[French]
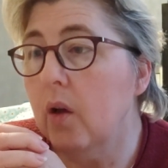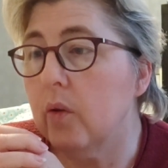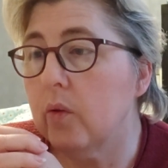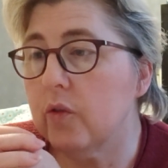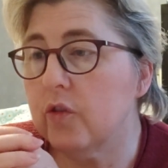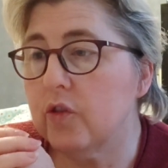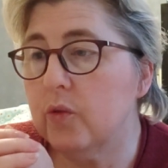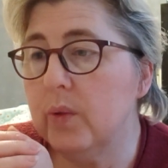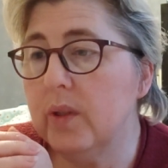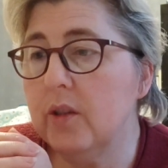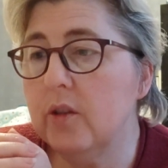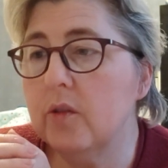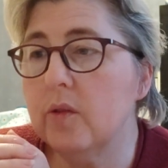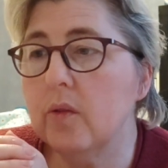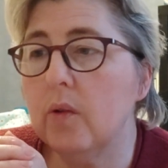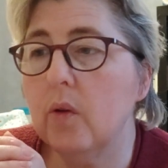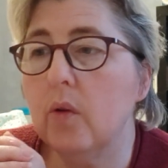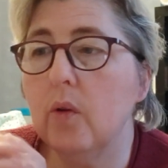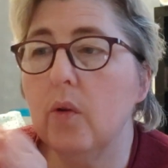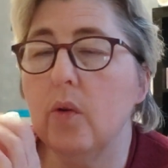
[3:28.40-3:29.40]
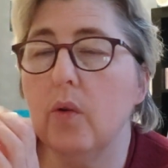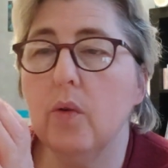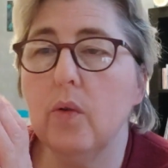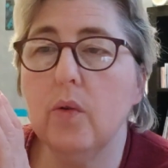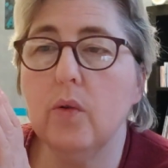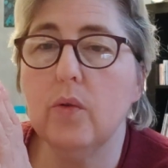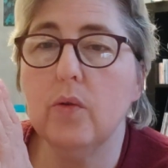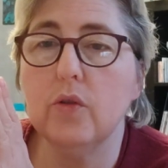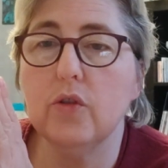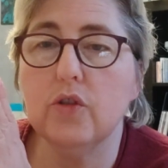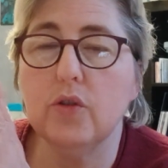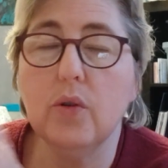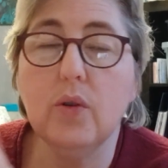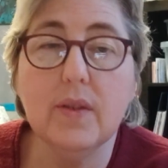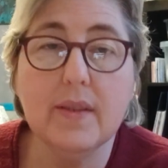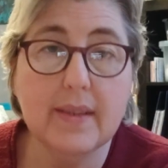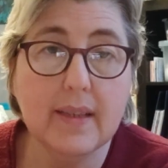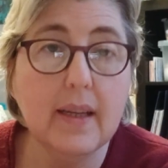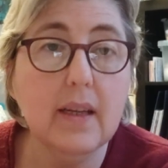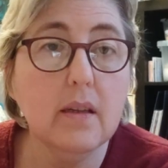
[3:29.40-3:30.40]
Ensuite, euh, je
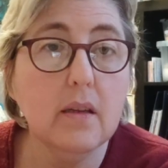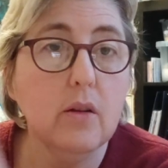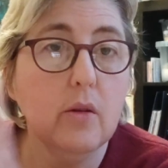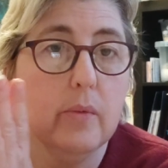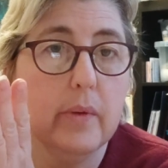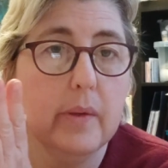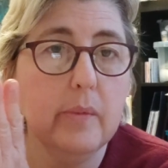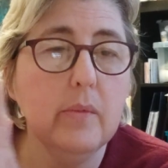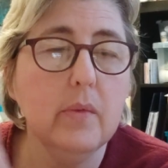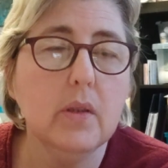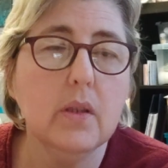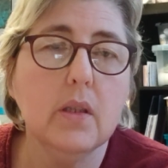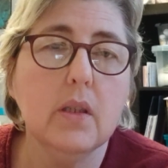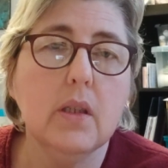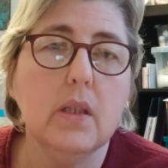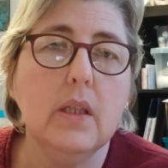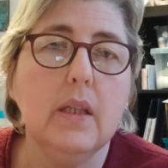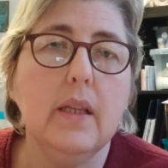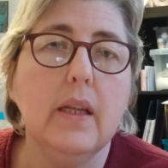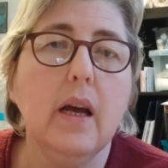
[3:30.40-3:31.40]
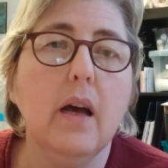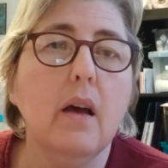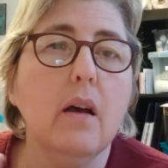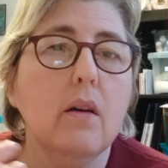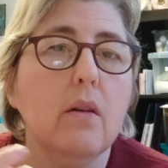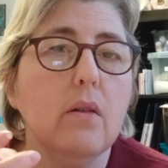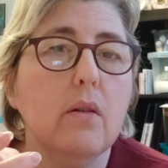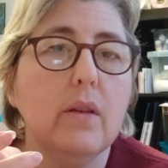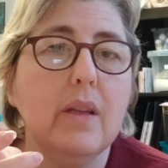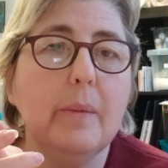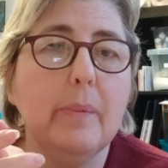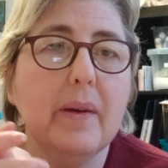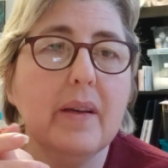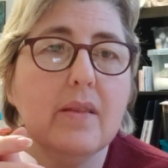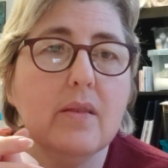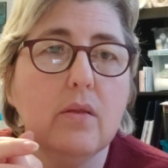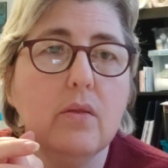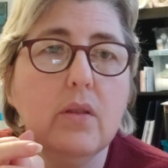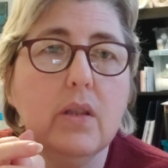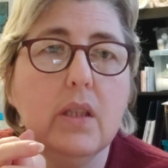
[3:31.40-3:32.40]
le sais quand même qu'il y a euh, des
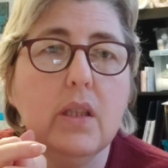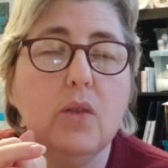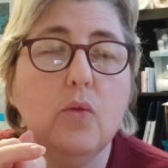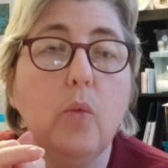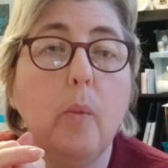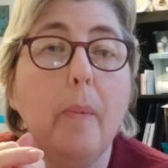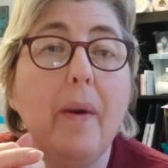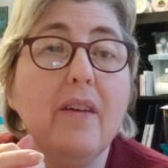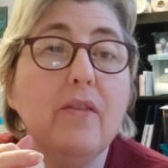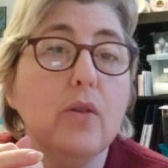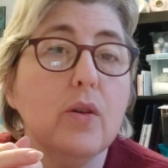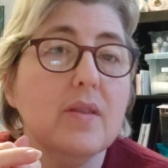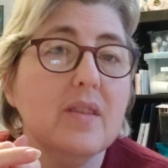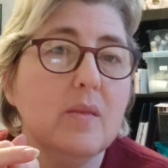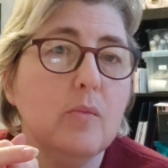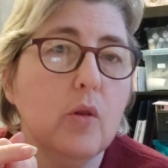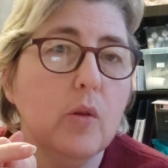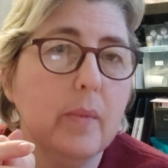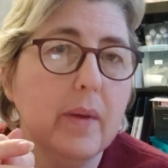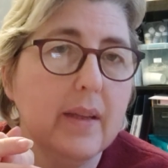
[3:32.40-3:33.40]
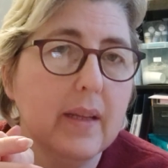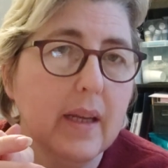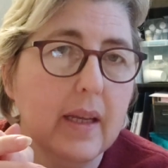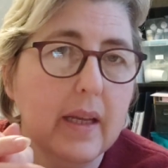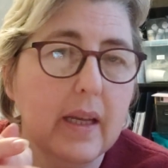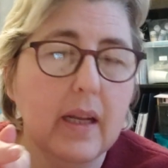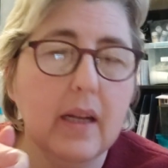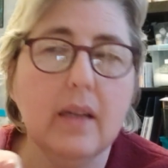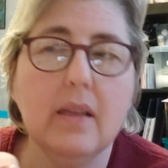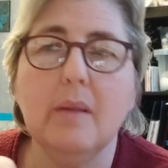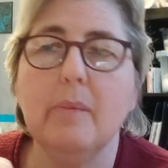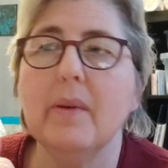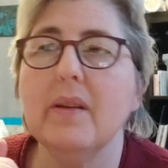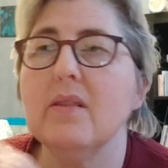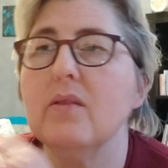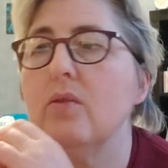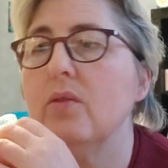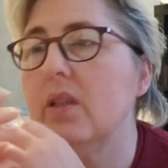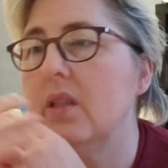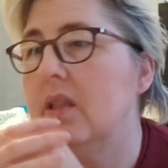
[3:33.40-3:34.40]
personnes qui n'ont pas forcément de matériel, des
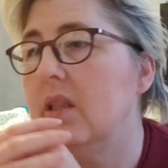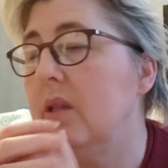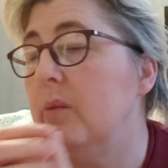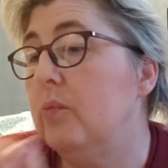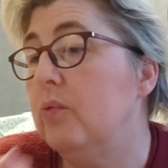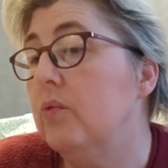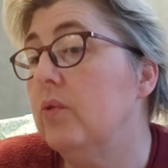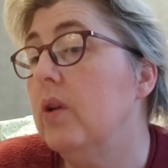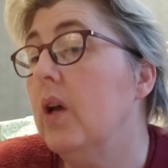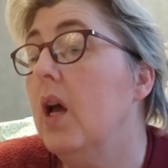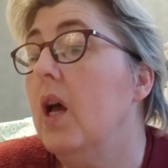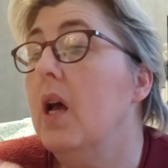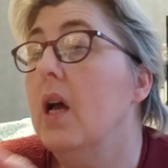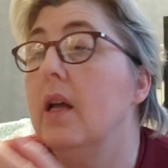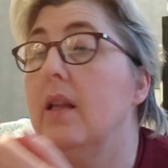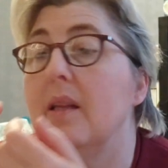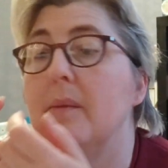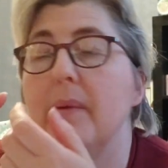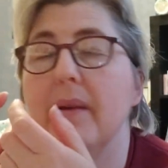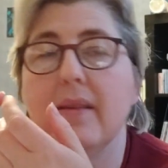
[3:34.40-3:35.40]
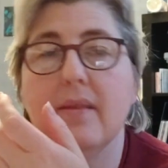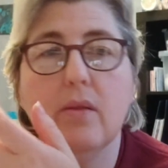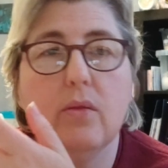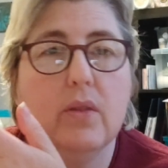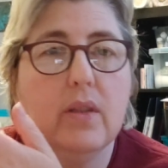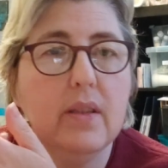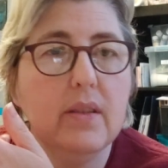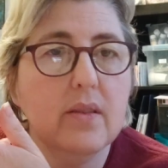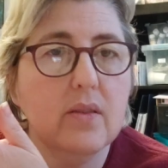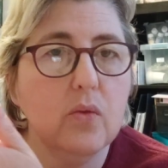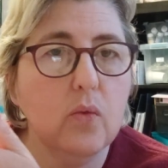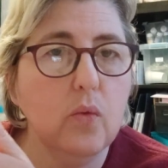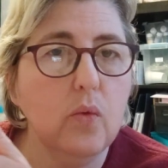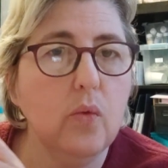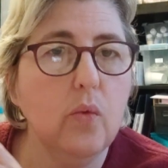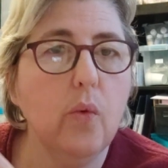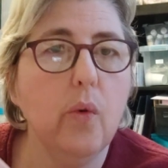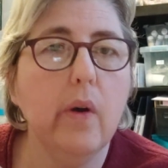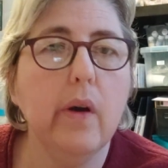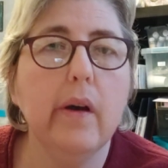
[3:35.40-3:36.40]
personnes qui débutent, des personnes qui sont
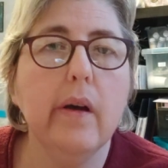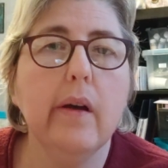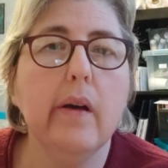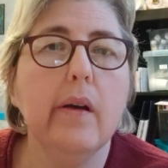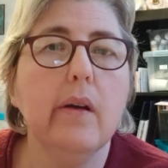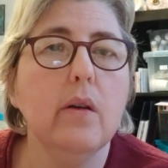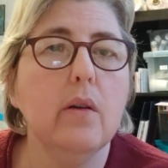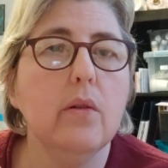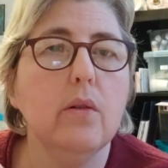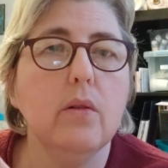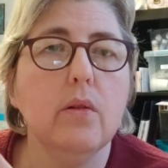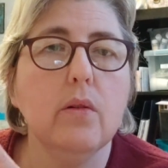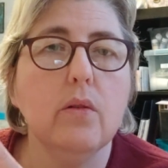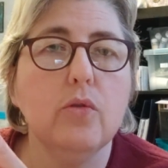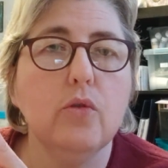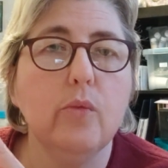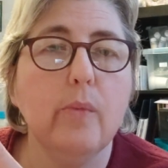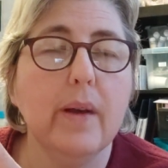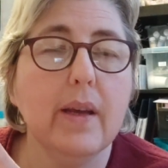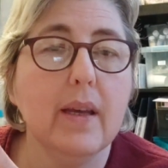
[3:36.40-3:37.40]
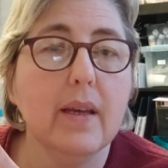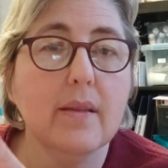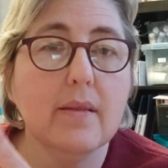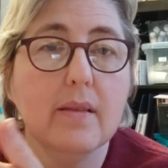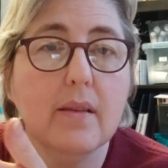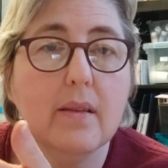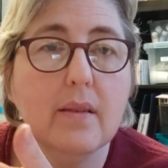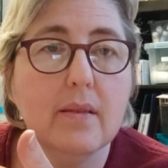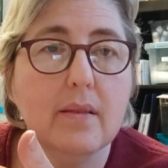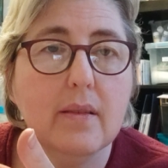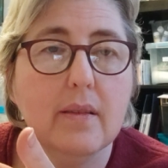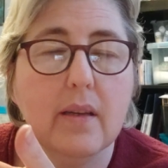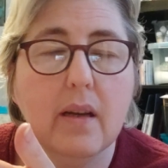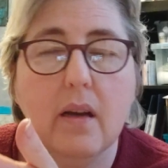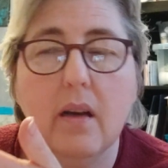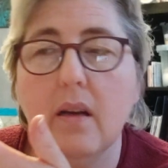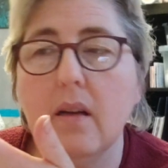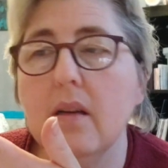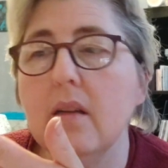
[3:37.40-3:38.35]
loin de magasins, etc.